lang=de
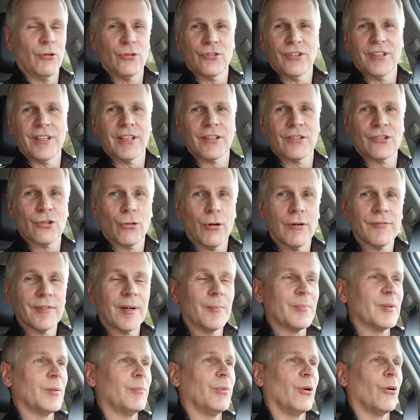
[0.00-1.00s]
wo sie den Torf
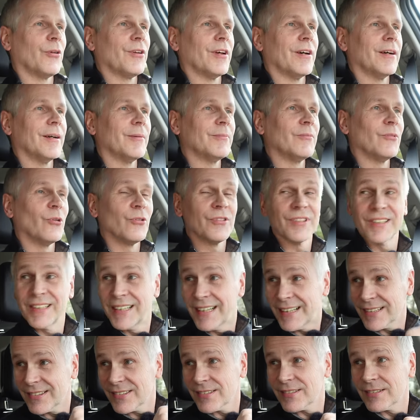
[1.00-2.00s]
abgebaut haben. Und
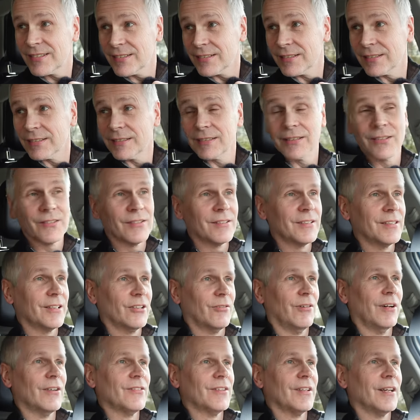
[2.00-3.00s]
jetzt äh, sind die
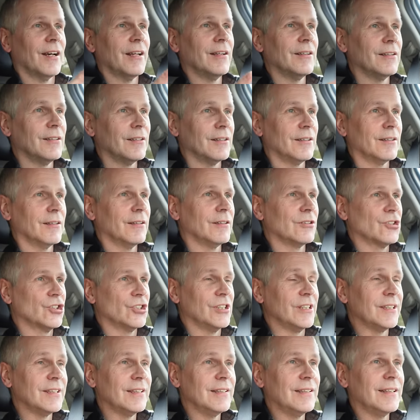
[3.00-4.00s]
quasi alle äh,
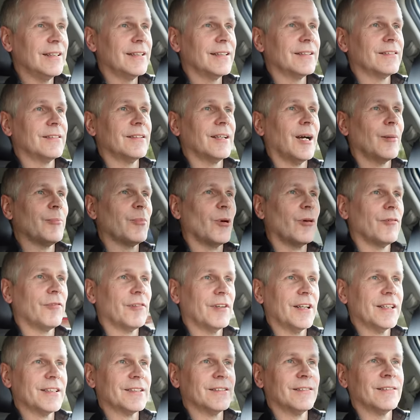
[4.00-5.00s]
stillgelegt, die
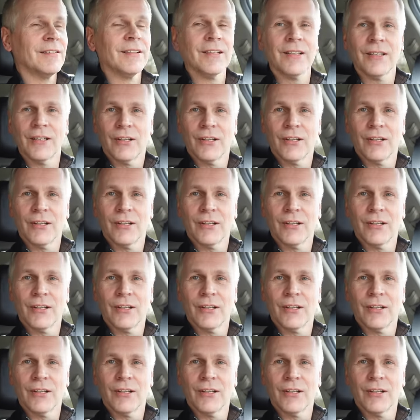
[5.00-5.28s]
Abbauflächen.